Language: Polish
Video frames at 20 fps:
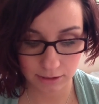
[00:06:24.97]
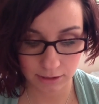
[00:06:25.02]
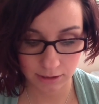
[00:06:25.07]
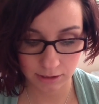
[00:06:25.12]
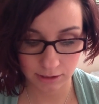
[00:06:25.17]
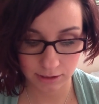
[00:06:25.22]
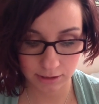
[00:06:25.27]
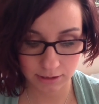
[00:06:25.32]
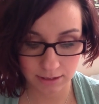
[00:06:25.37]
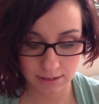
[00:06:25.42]

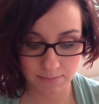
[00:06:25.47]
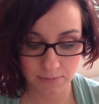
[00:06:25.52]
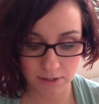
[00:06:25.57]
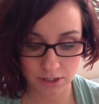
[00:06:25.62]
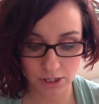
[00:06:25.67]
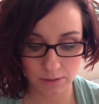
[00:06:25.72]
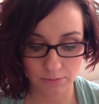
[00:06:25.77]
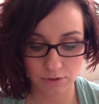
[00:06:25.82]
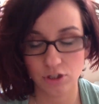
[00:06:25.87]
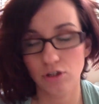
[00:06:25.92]
i
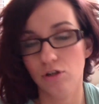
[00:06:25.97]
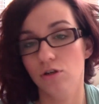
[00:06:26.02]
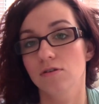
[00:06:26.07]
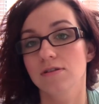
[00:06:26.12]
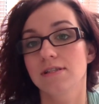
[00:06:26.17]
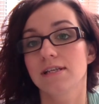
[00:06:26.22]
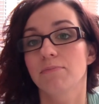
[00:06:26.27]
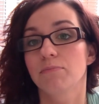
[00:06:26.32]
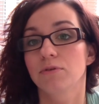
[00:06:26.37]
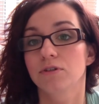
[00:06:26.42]
zbliżam się do
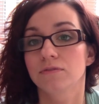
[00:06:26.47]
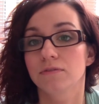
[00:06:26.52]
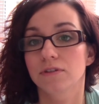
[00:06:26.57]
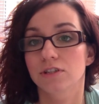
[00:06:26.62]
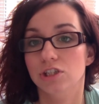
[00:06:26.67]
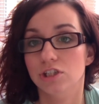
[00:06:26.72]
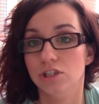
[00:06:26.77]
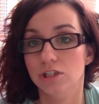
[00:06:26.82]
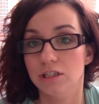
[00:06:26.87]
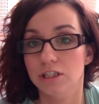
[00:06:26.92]
końca,
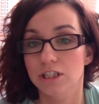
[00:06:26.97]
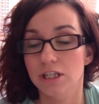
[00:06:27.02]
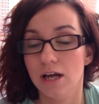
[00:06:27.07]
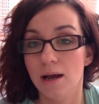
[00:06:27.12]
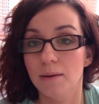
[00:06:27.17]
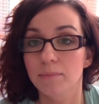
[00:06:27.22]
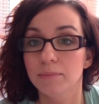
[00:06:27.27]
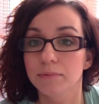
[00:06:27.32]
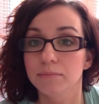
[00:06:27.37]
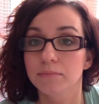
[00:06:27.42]
ponieważ
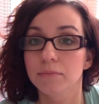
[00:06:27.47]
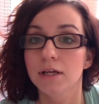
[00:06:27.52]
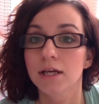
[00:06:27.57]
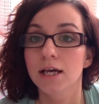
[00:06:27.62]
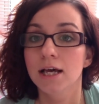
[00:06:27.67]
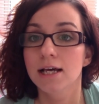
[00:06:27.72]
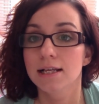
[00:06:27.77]
chciałabym